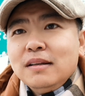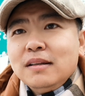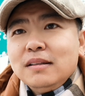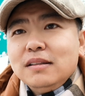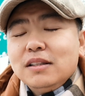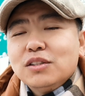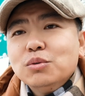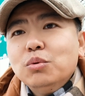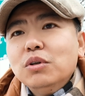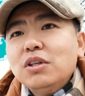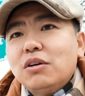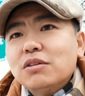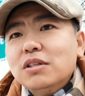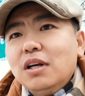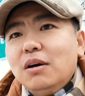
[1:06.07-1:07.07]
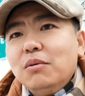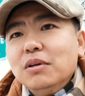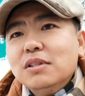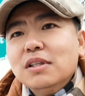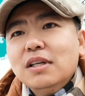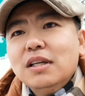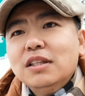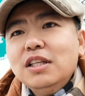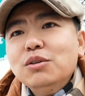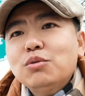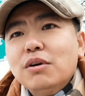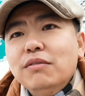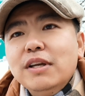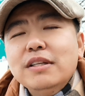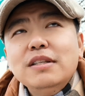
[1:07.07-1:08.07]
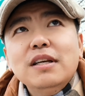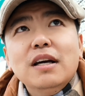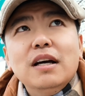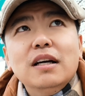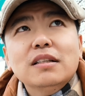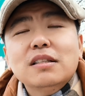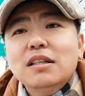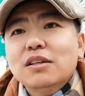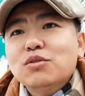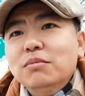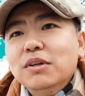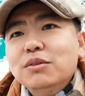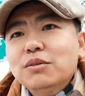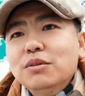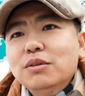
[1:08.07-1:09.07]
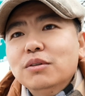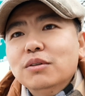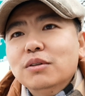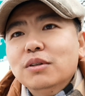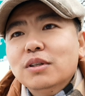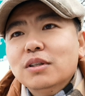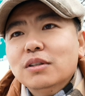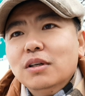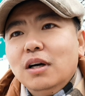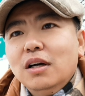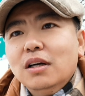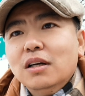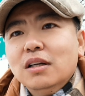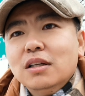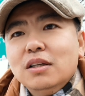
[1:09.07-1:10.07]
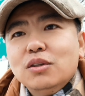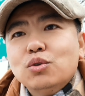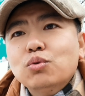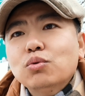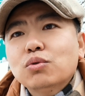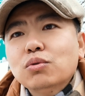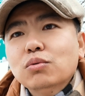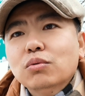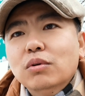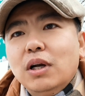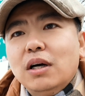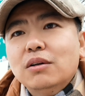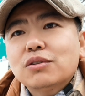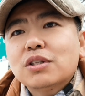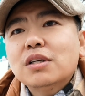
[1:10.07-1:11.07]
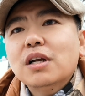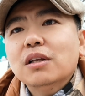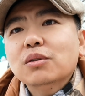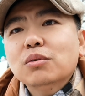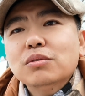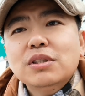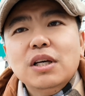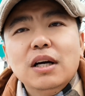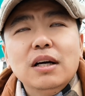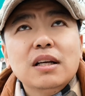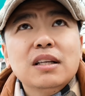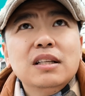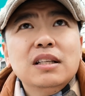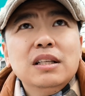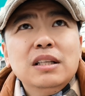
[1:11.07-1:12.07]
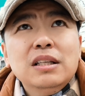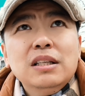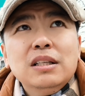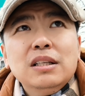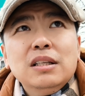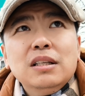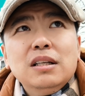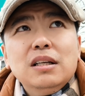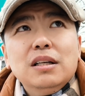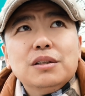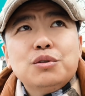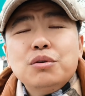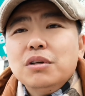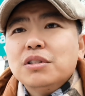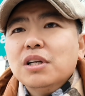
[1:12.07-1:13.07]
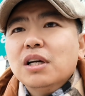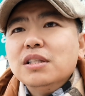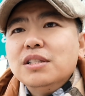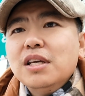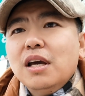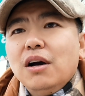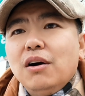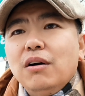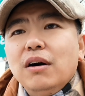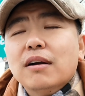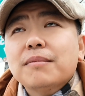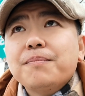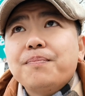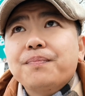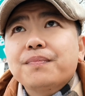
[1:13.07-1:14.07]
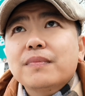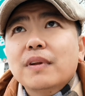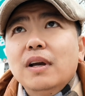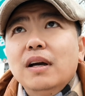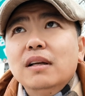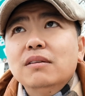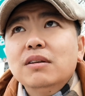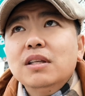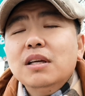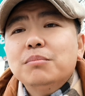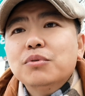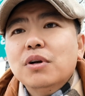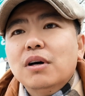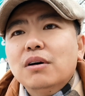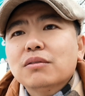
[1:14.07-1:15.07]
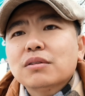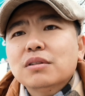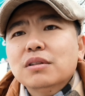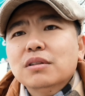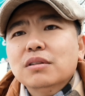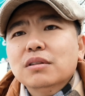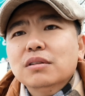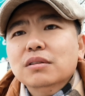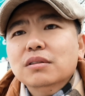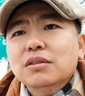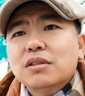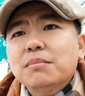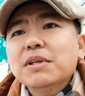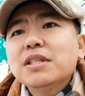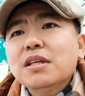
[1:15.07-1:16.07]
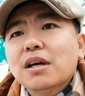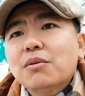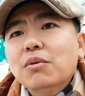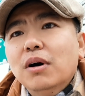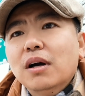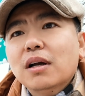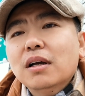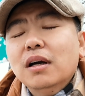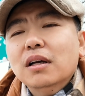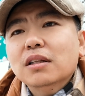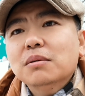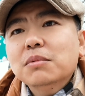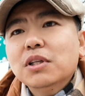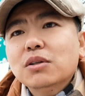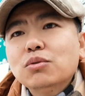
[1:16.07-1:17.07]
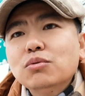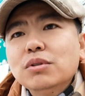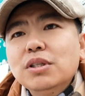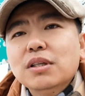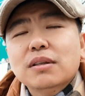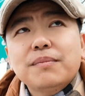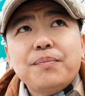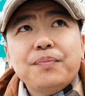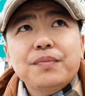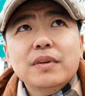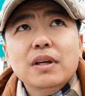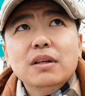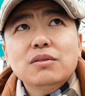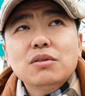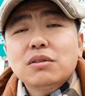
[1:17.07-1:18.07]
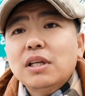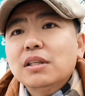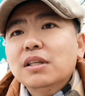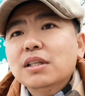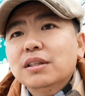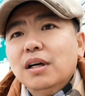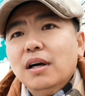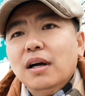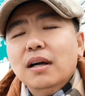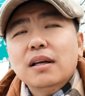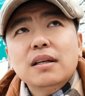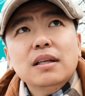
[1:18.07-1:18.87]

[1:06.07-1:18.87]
那四五个小时啊，我现在滴水未进啊，现在准备去啊住宿，然后吃点东西啊啊，确实很煎熬啊啊，因为你也不知道是什么结果啊，能不能入境啊，就在那里等啊，